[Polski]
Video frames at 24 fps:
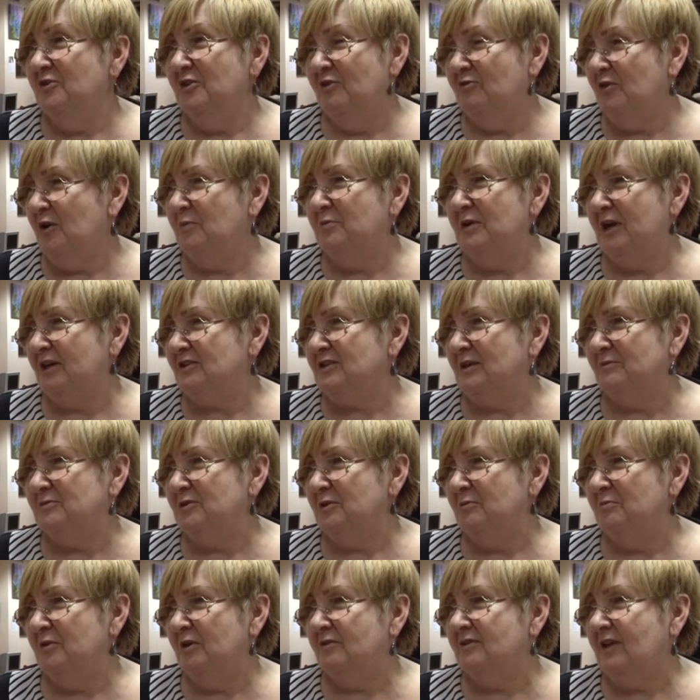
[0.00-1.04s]
Nie wyobrażam
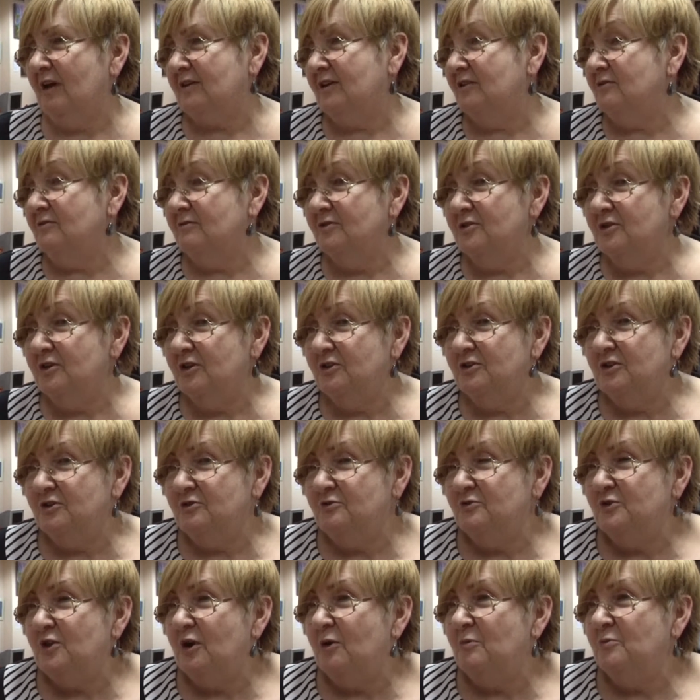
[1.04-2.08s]
sobie tak siedzieć
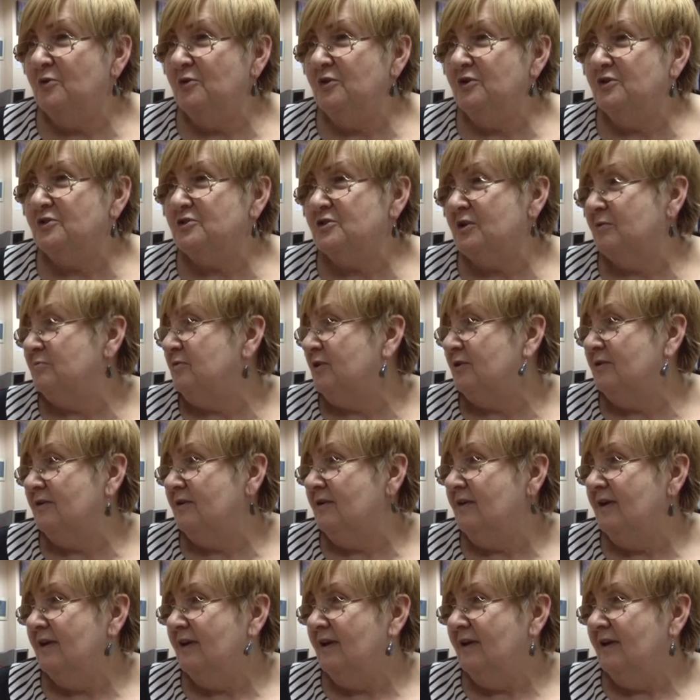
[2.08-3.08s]
w domu i żeby